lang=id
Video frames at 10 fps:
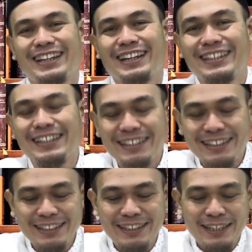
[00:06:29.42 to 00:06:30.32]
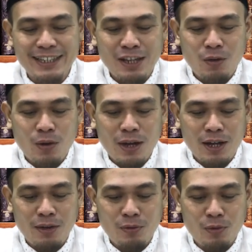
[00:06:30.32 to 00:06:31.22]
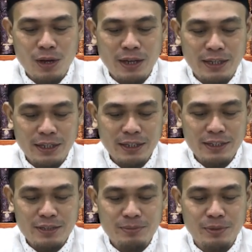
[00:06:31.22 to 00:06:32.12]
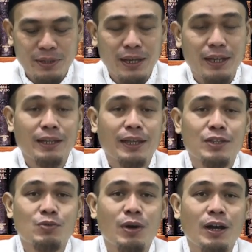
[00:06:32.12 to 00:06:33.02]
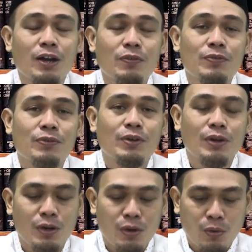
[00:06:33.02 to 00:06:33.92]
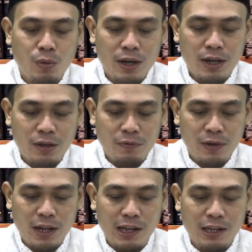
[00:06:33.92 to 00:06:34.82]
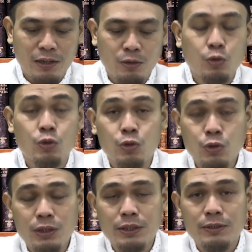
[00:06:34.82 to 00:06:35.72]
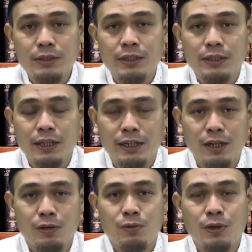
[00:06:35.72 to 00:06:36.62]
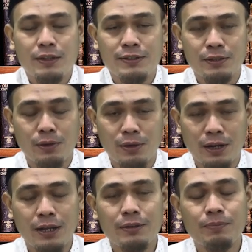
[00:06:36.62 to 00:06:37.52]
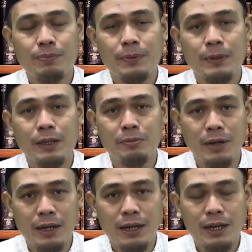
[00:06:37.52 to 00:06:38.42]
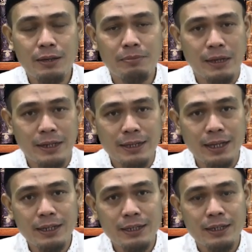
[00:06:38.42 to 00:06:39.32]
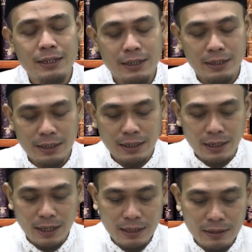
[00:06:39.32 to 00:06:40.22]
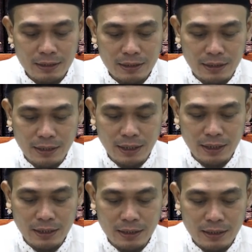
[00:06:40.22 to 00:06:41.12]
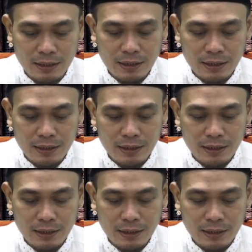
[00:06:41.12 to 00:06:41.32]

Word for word: Nah, jadi wakaf uang ini disebut dengan cash wakaf, wakaf al-nukud yang dilakukan seorang lembaga, badan dengan ya